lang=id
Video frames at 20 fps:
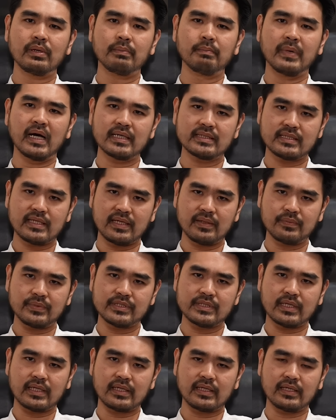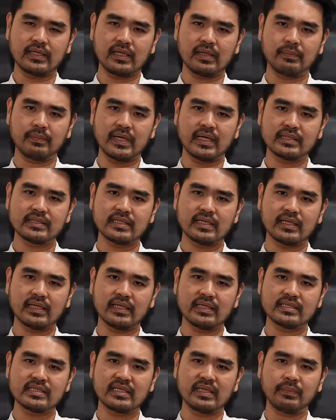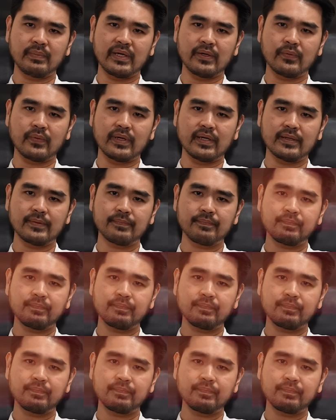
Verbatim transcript: Bangsa yang besar adalah bangsa yang istimewa.